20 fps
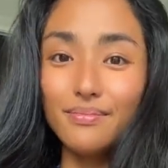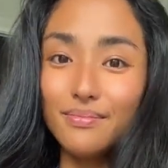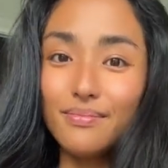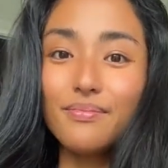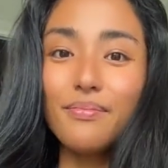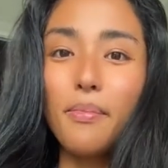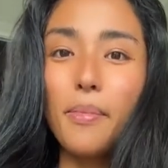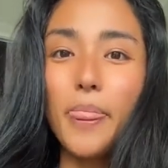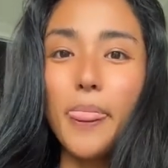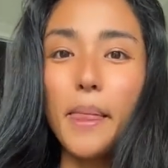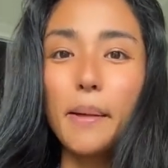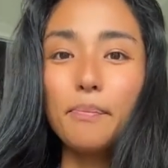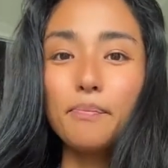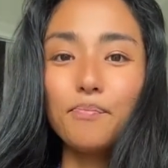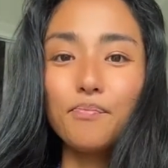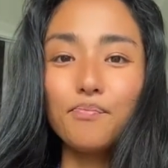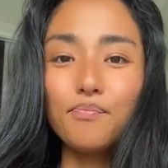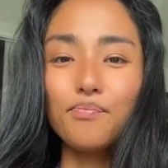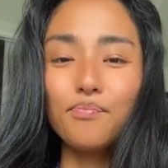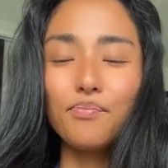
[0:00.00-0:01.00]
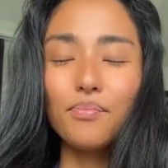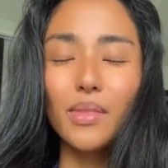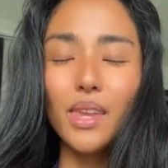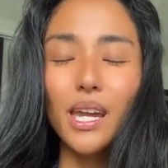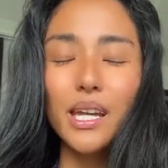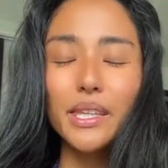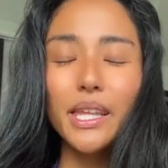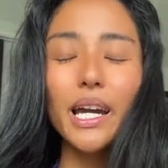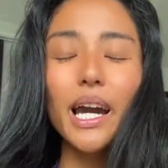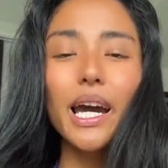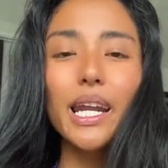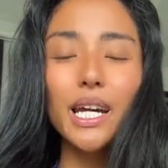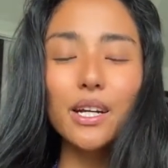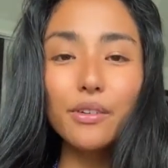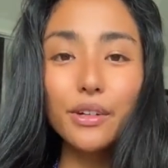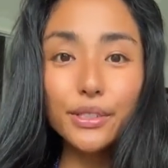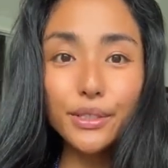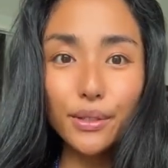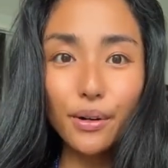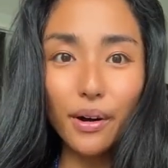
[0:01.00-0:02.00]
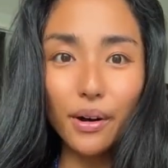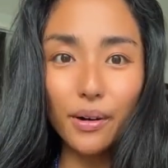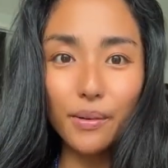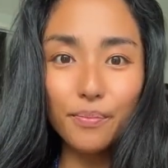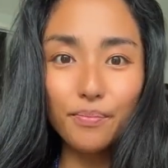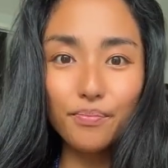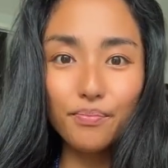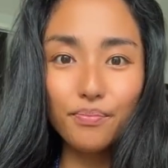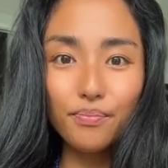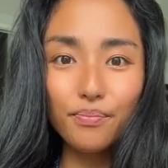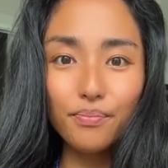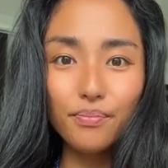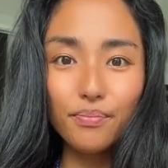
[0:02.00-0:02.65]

うん。だからこそ、